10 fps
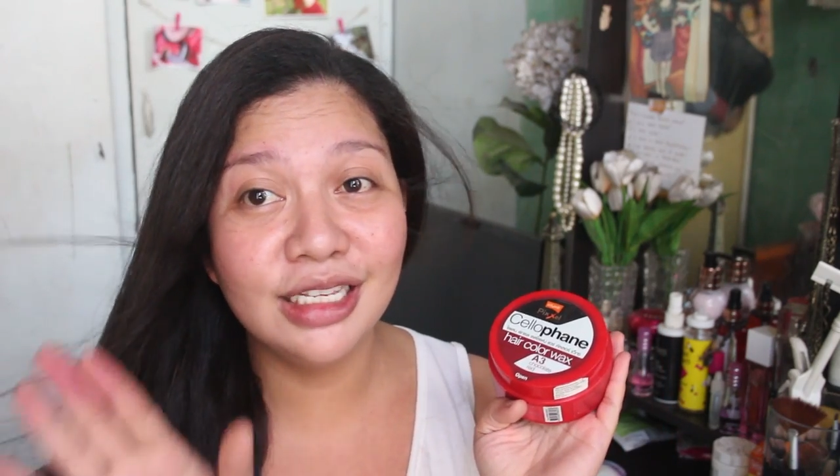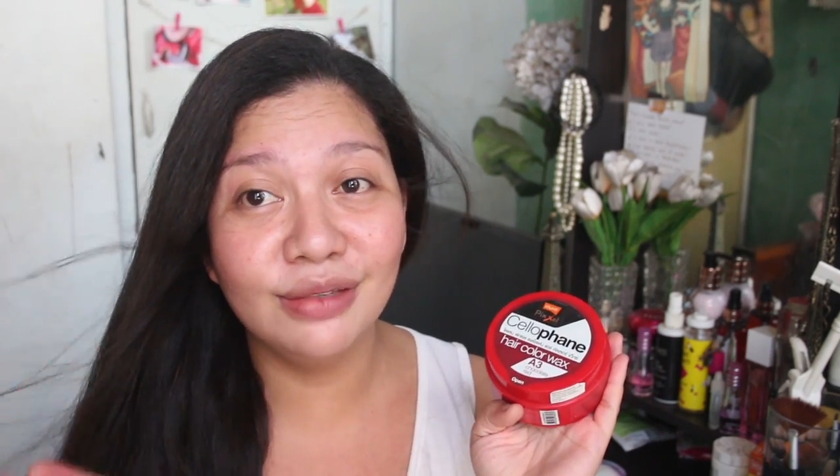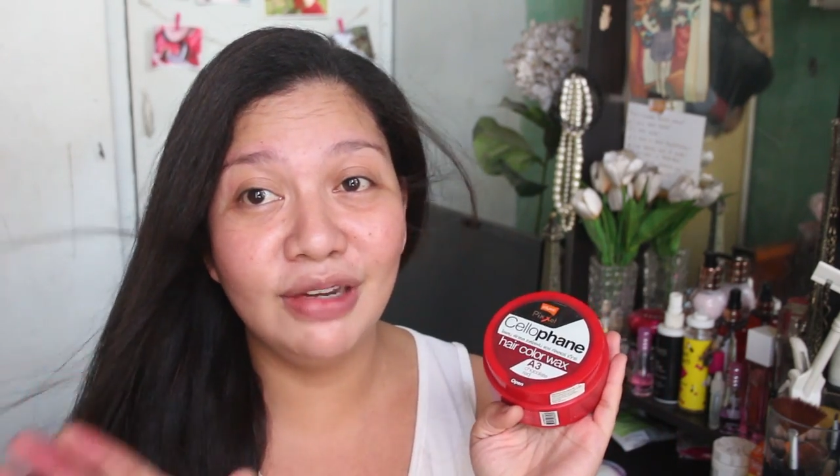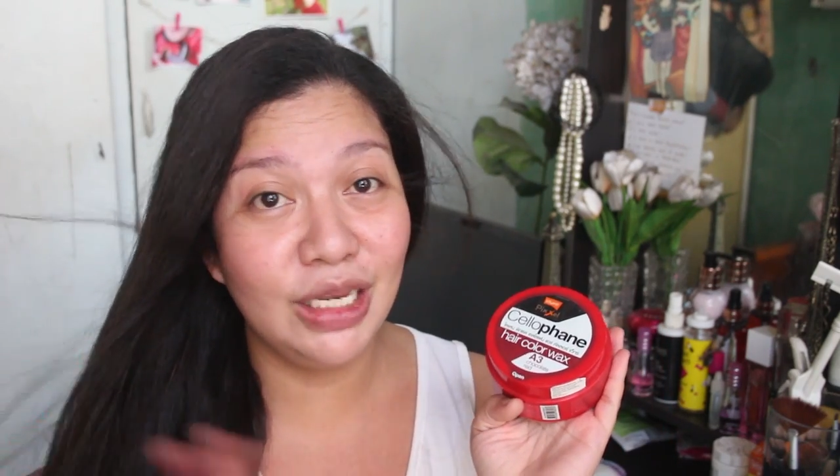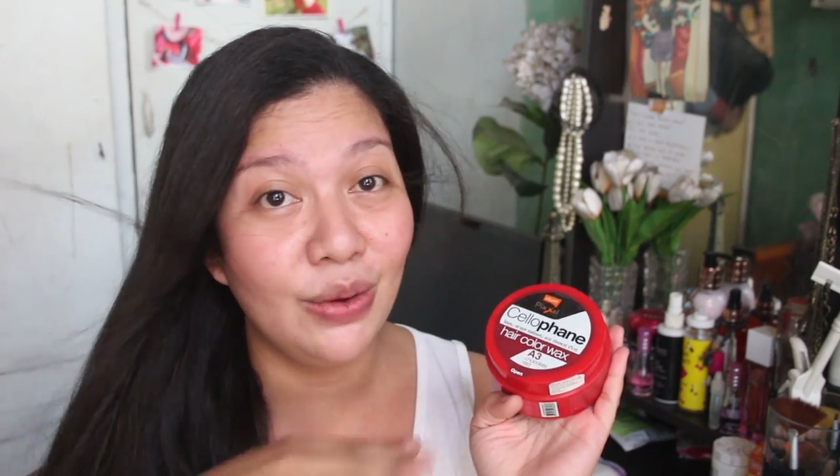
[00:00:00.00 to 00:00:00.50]

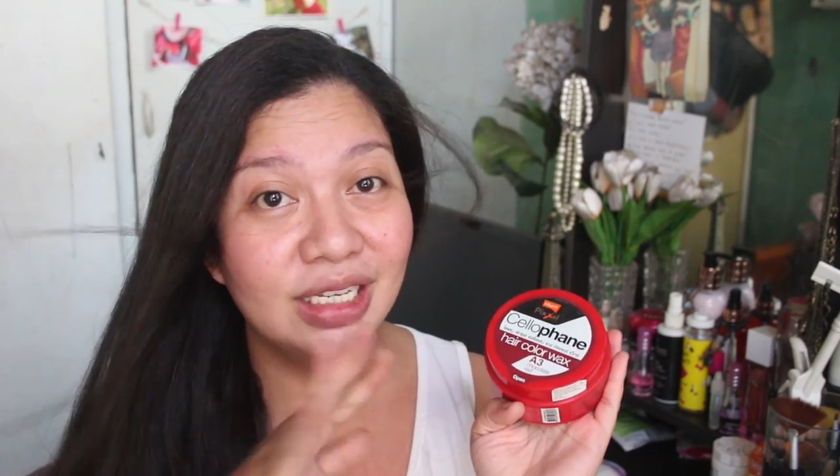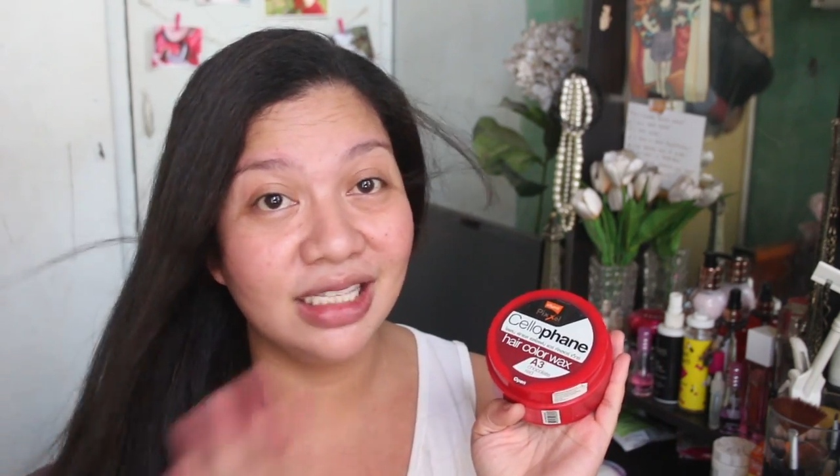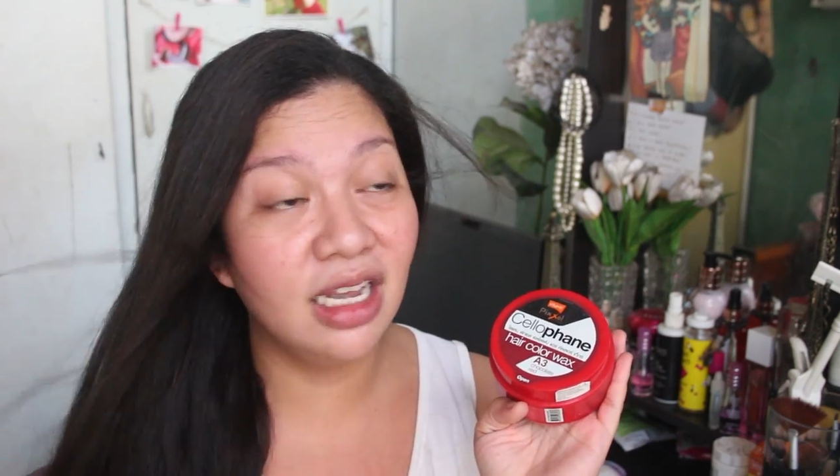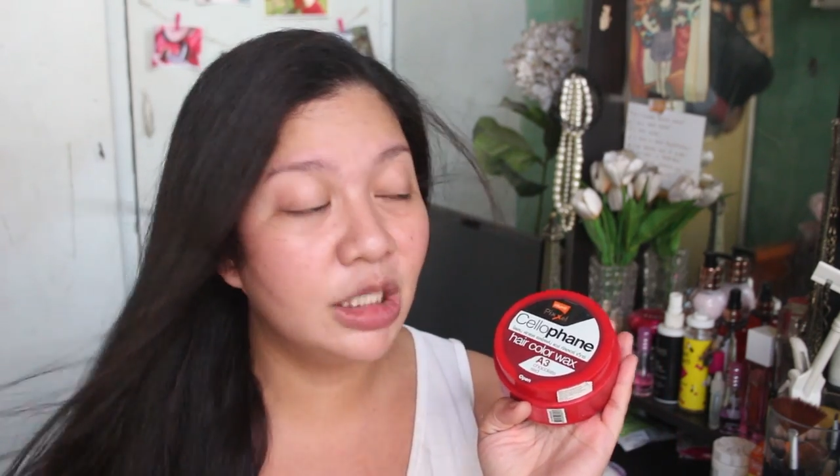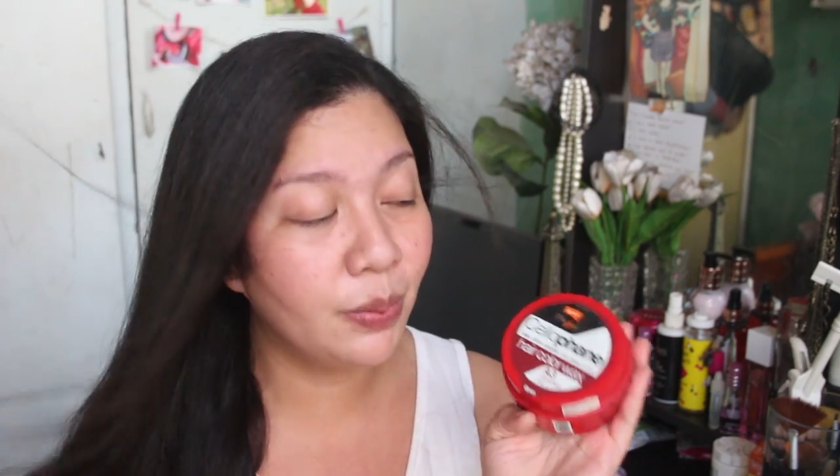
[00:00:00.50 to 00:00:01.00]
this video
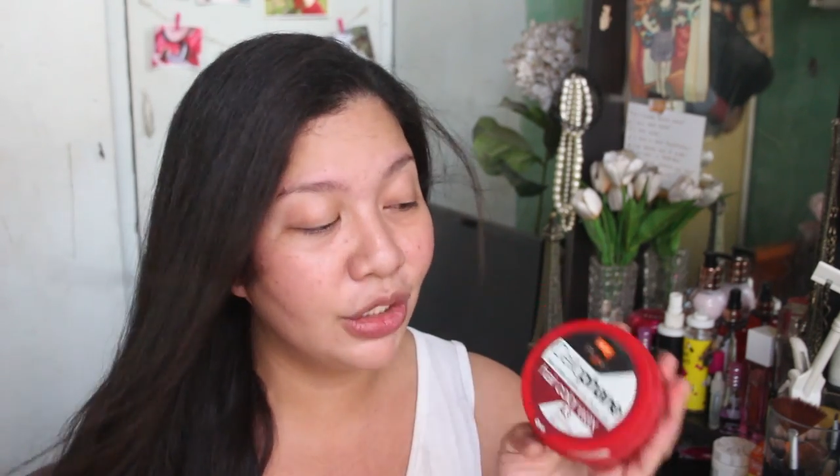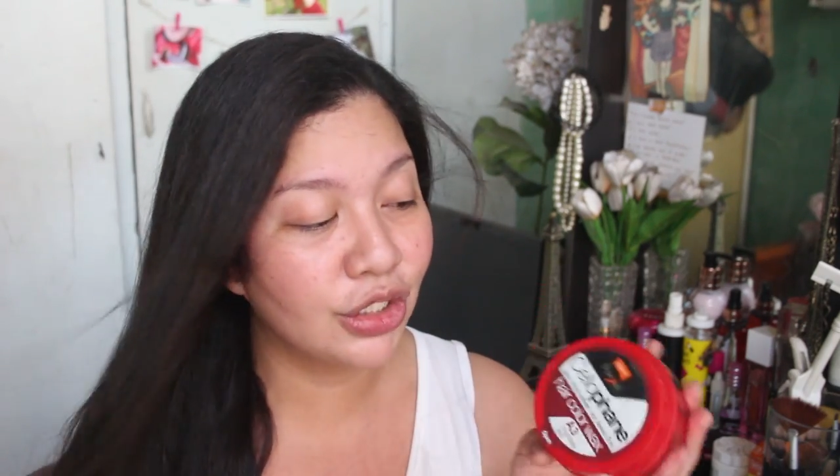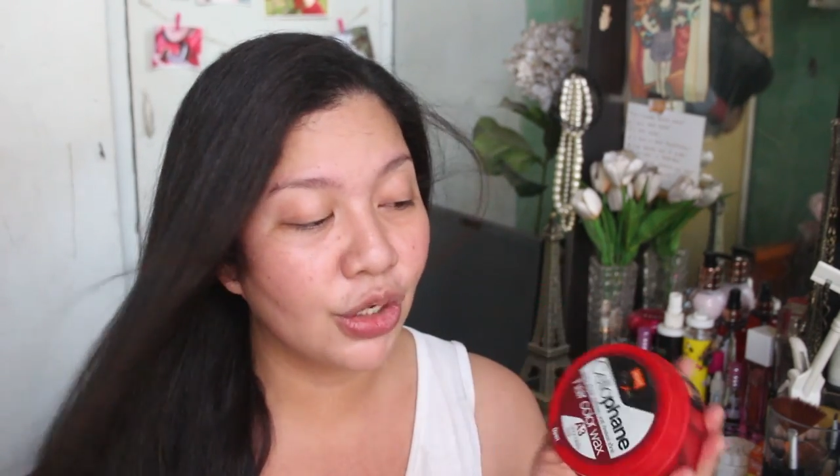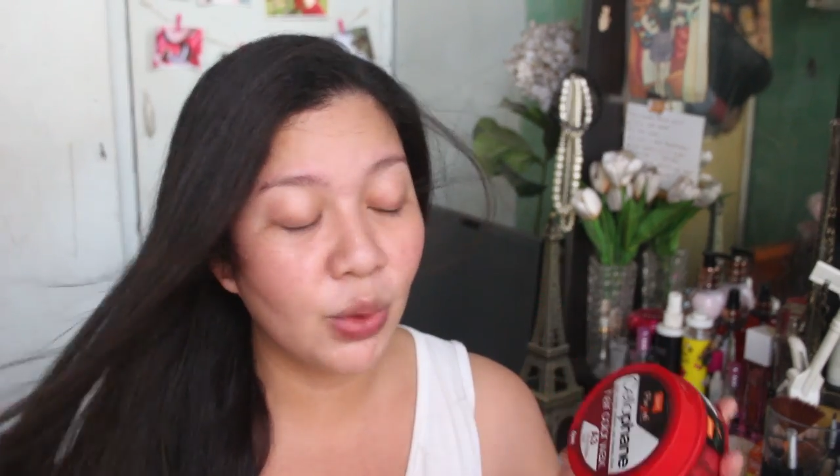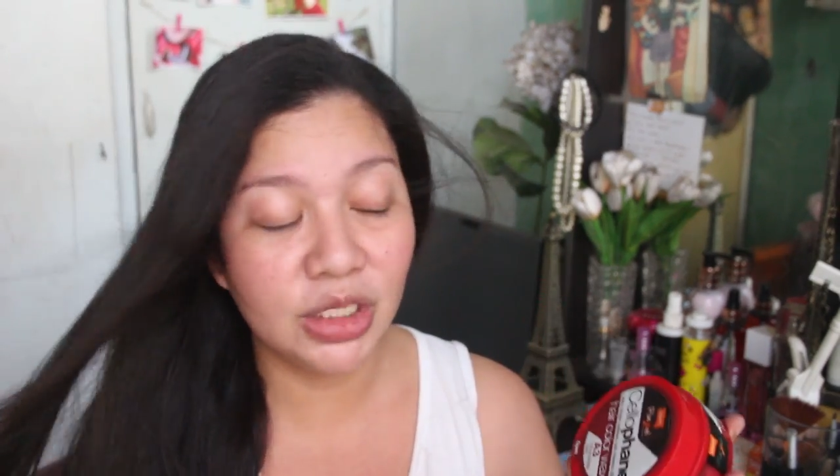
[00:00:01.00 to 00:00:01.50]
is not
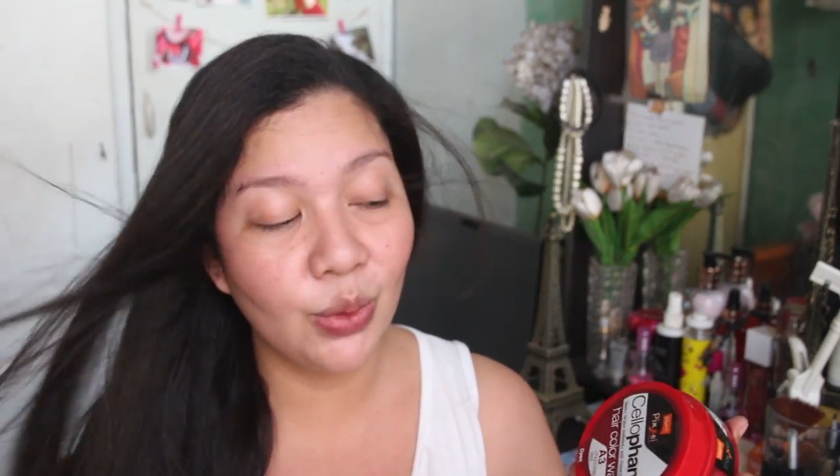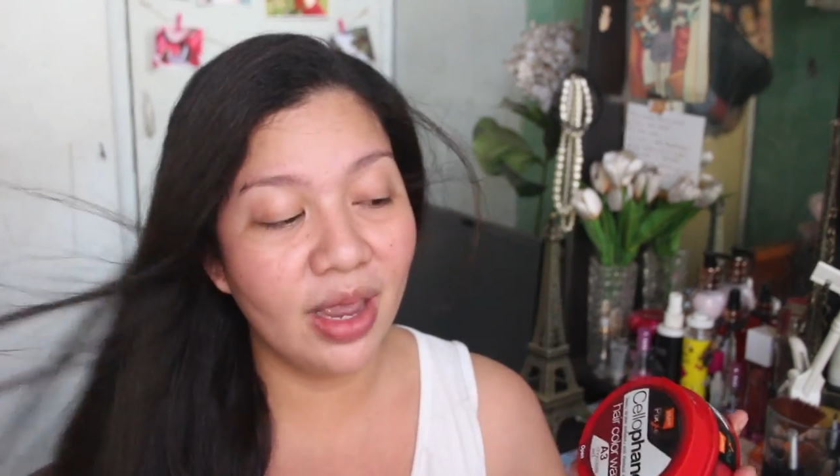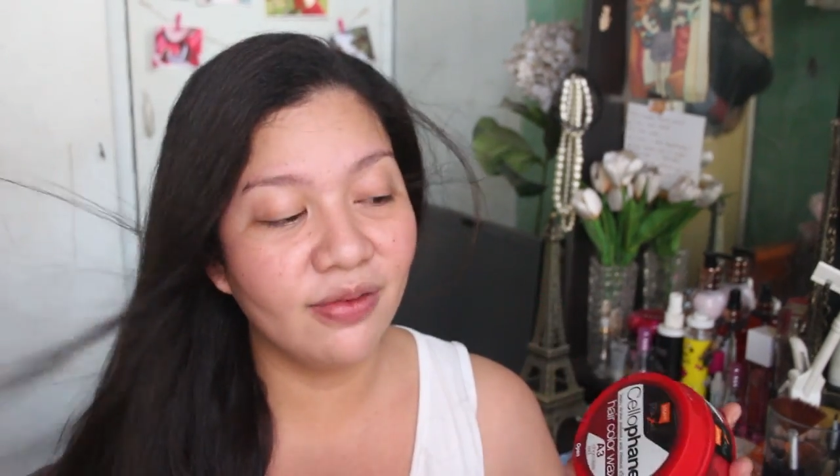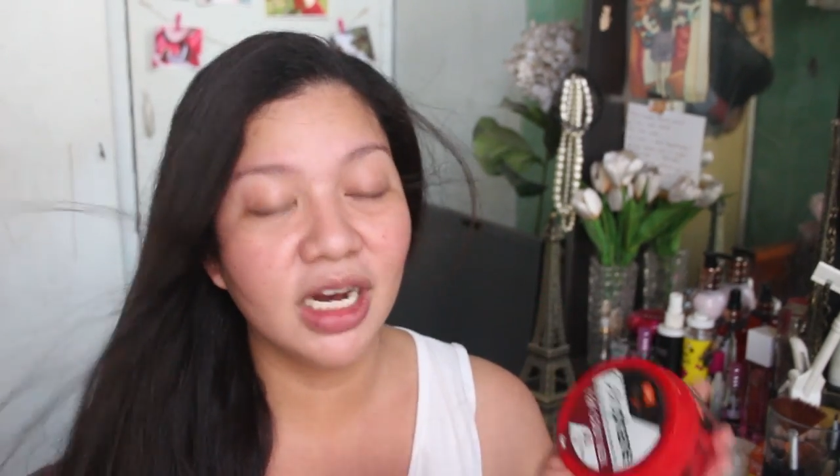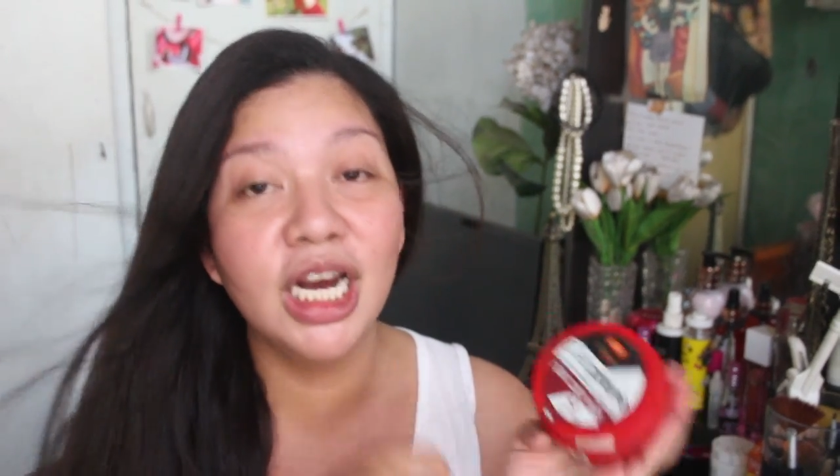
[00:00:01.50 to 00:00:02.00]
sponsored
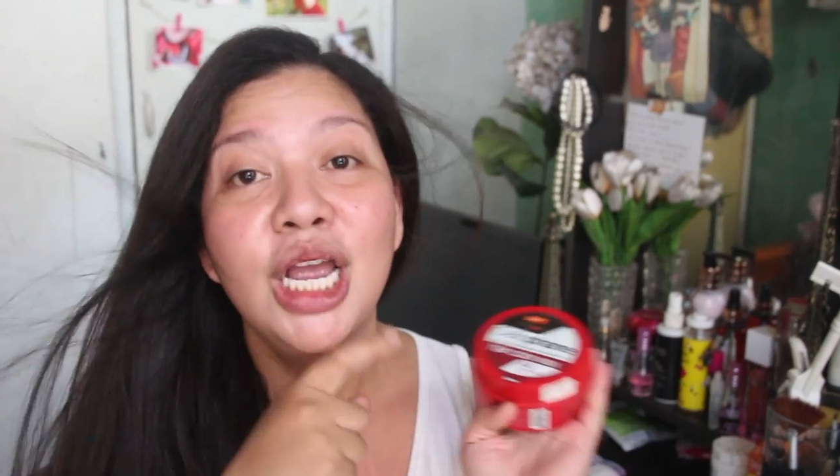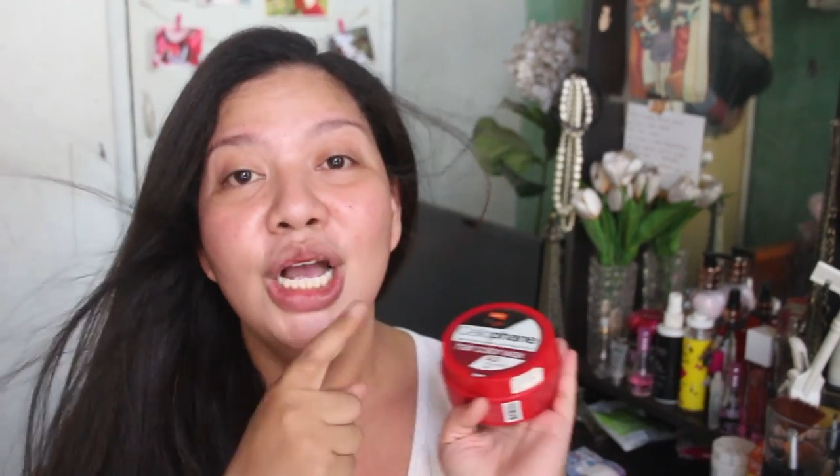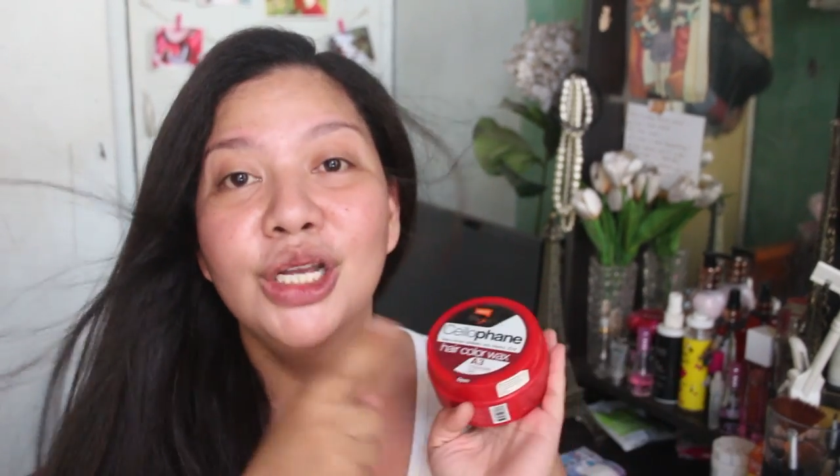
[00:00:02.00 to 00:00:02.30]
whatsoever.